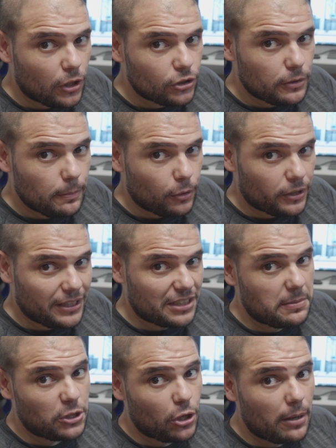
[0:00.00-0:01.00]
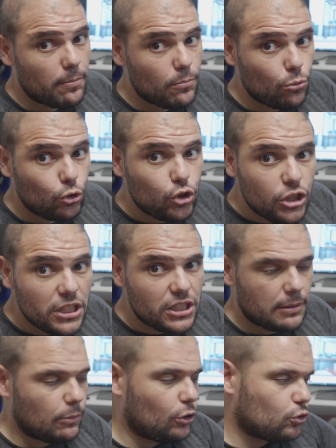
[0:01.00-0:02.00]
a los hipócritas, me tocan
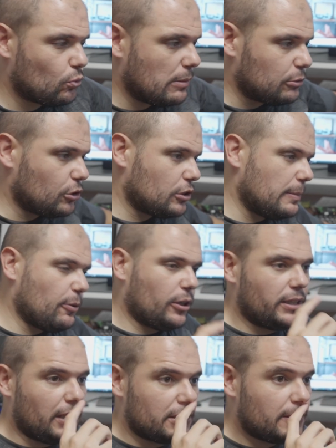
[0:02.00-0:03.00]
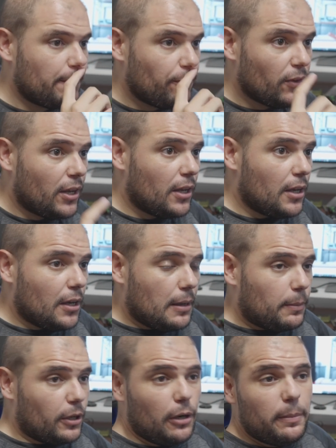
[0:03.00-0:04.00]
muchísimo los huevos los hipócritas.
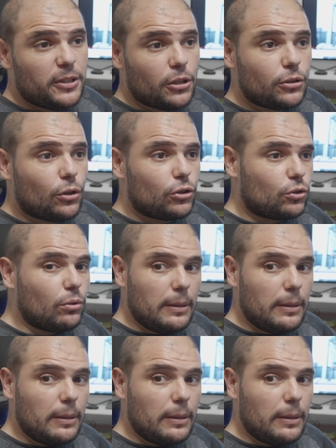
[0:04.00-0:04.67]
por lo peor de todo es que un